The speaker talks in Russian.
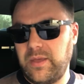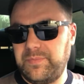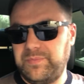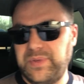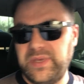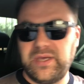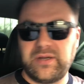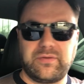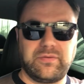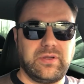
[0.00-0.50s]

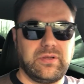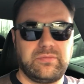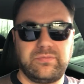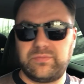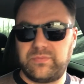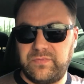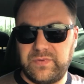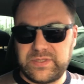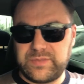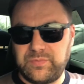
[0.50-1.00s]
Первый.
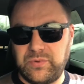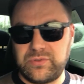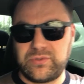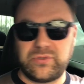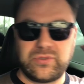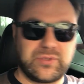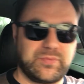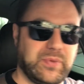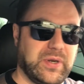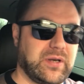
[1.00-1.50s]

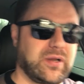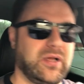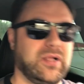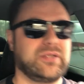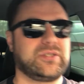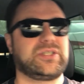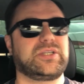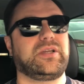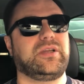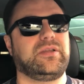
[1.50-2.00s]
Воспользуюсь
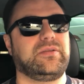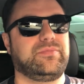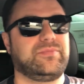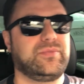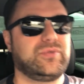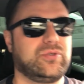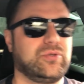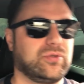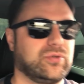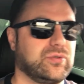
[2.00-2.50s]
шпаргалочкой,
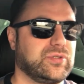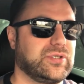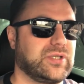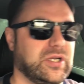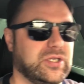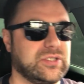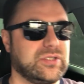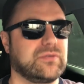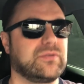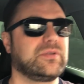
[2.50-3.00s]
ничего тут
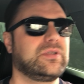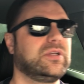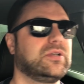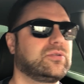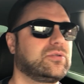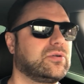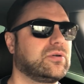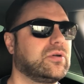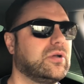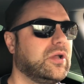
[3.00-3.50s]
страшного
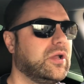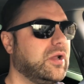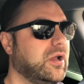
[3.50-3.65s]
нету.